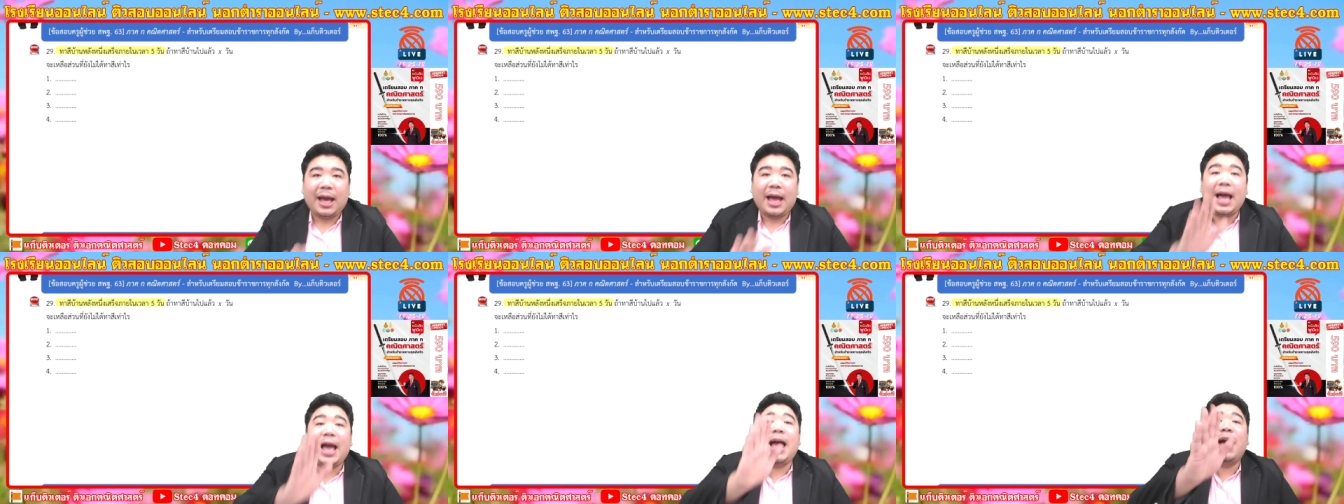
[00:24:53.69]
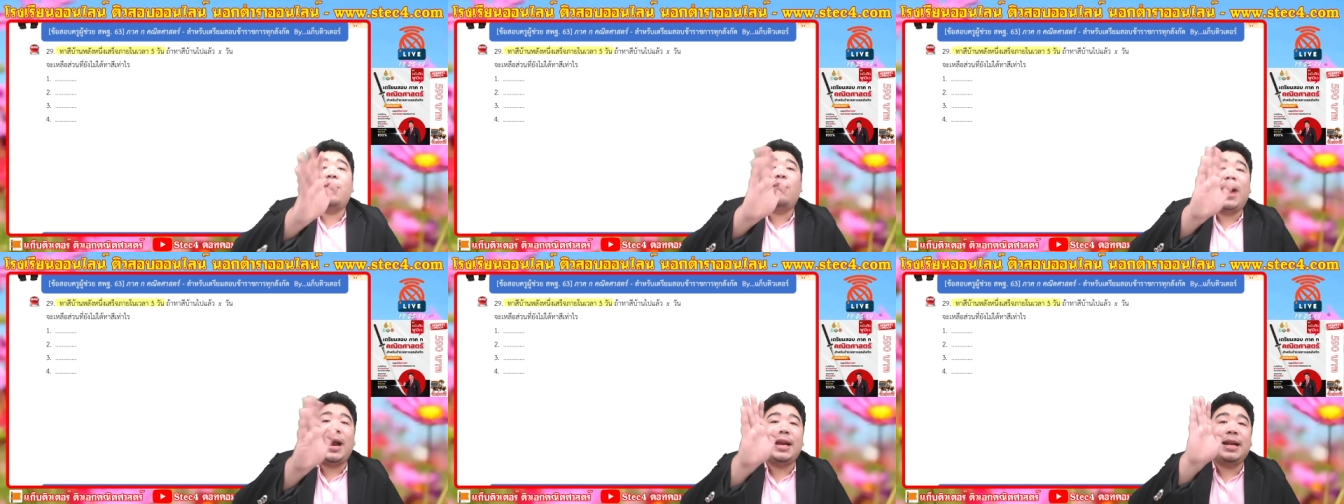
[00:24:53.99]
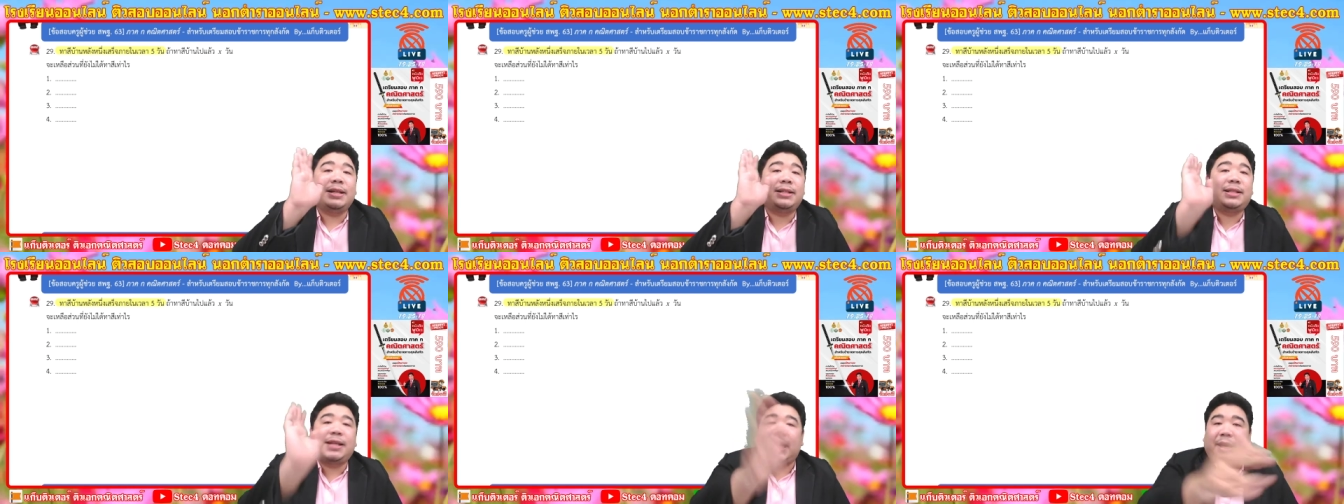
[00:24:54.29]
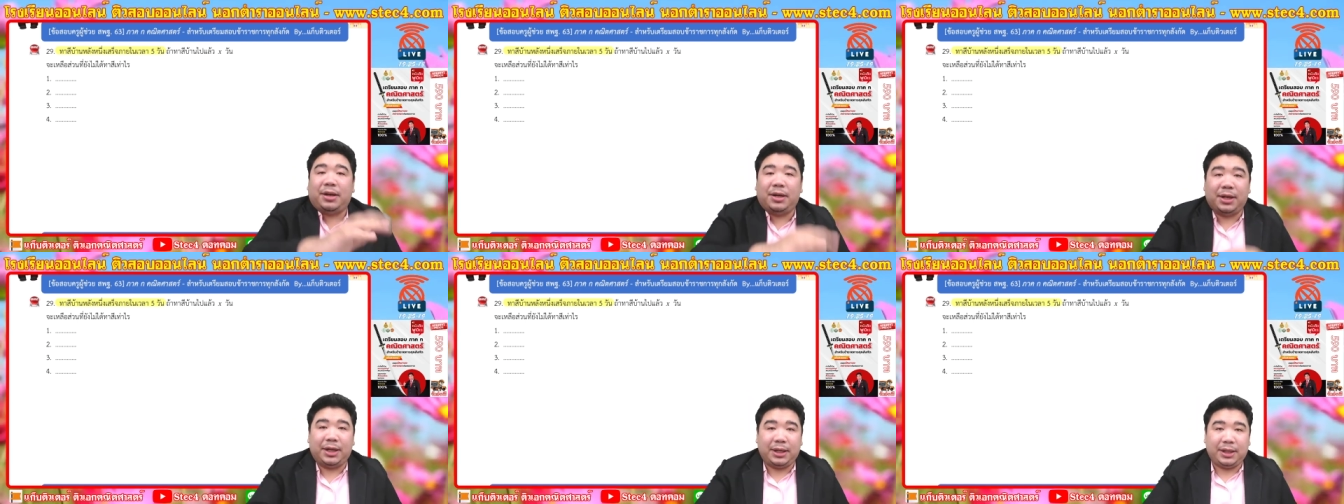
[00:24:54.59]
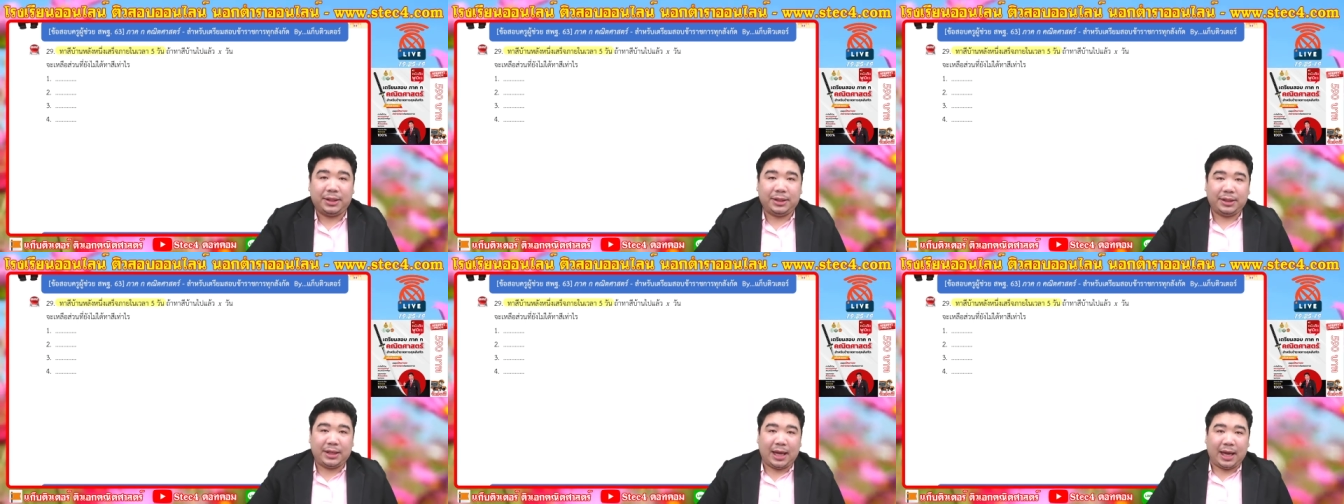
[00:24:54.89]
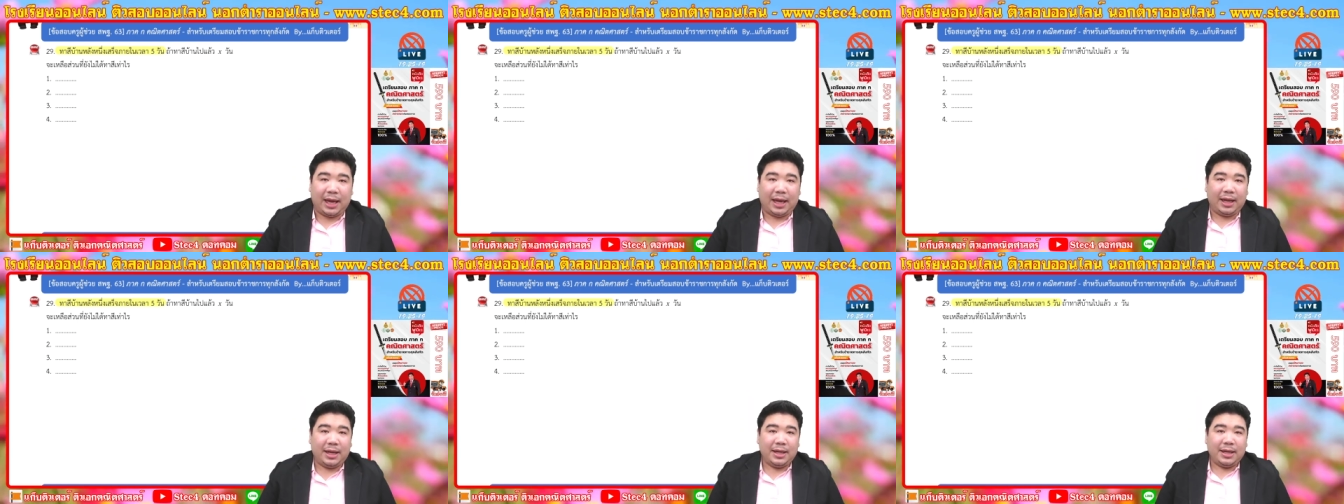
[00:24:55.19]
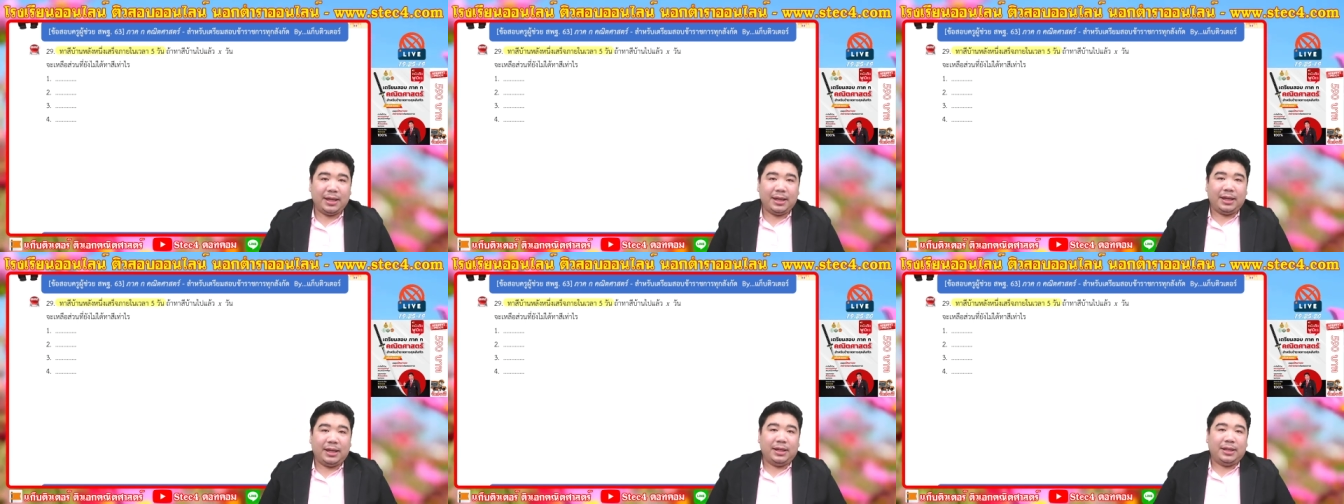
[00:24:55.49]
ห้าวันเนี่ยเสร็จเลยนะฮะ
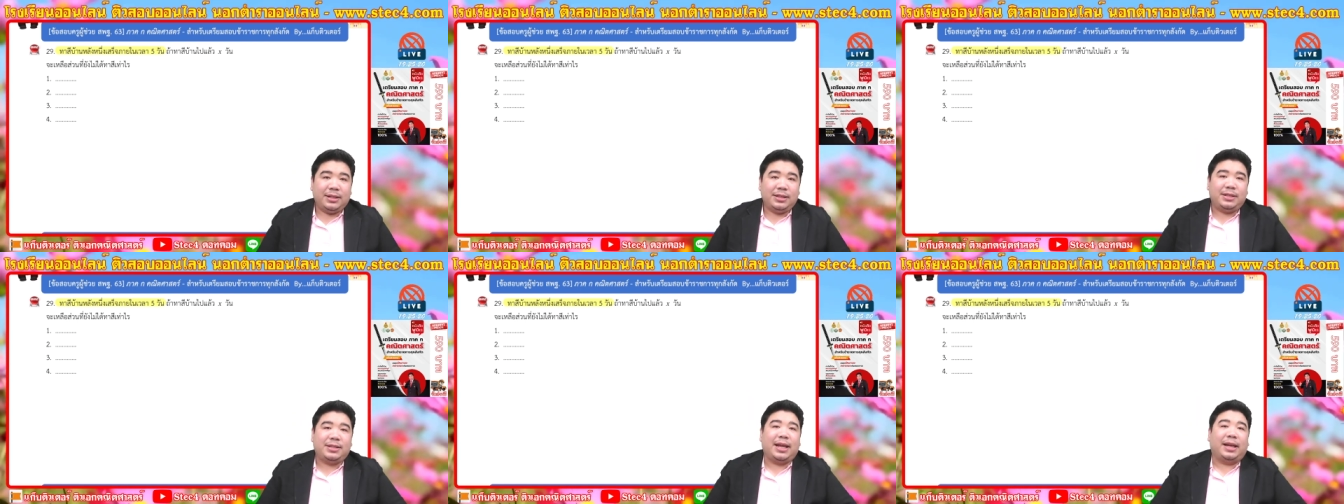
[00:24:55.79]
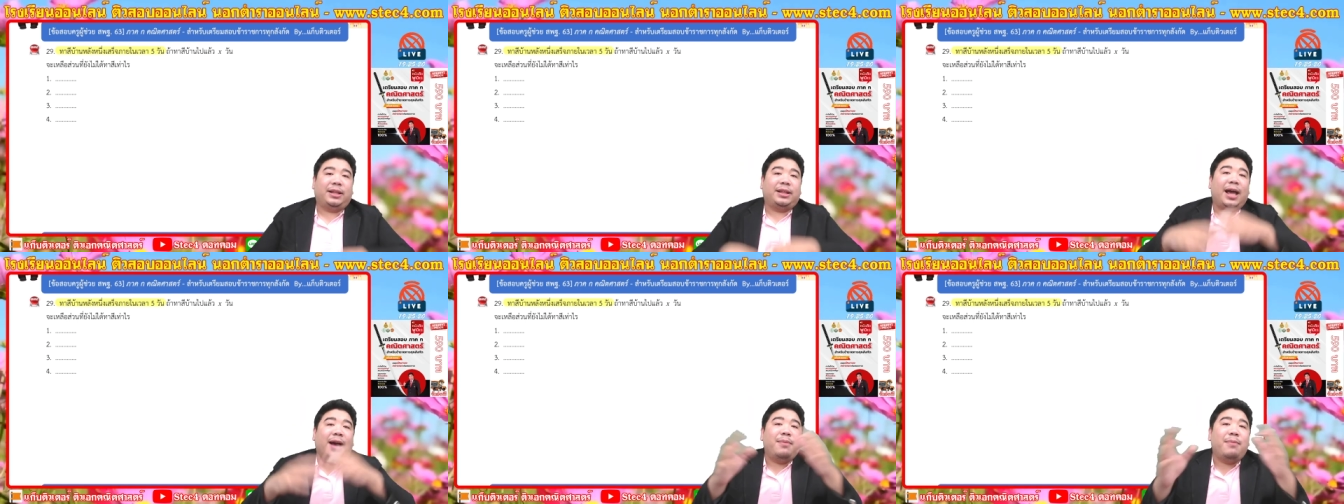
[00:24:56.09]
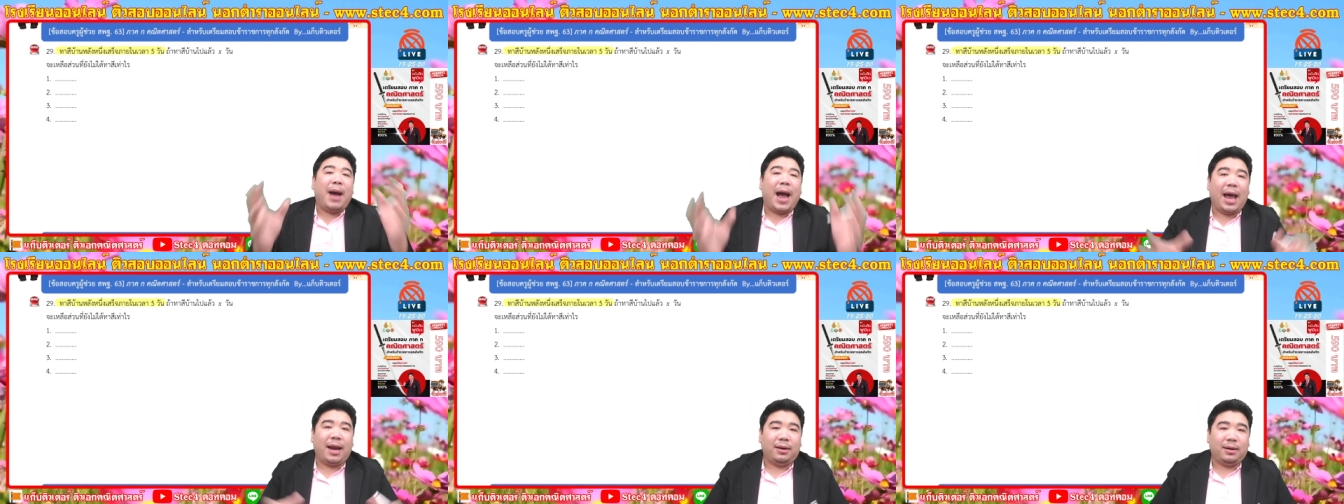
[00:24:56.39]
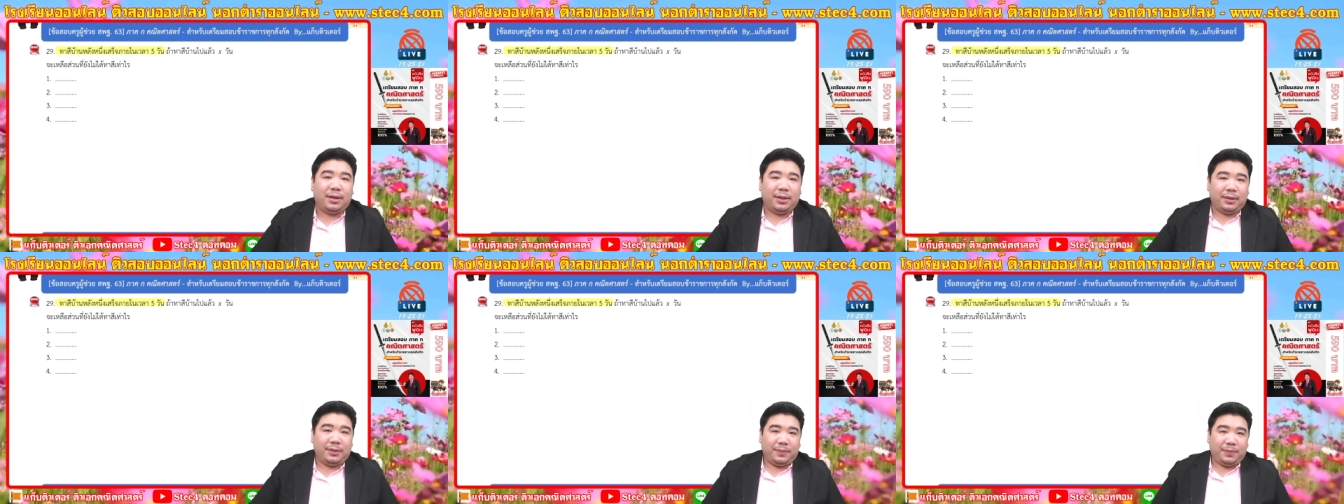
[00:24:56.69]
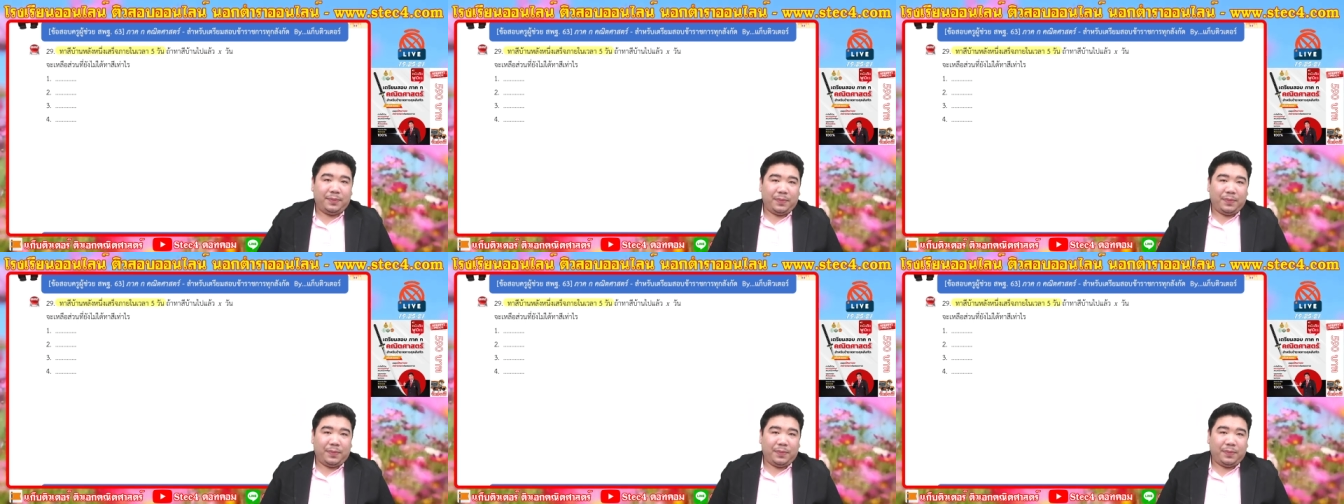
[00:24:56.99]
เสร็จทั้งบ้านเลย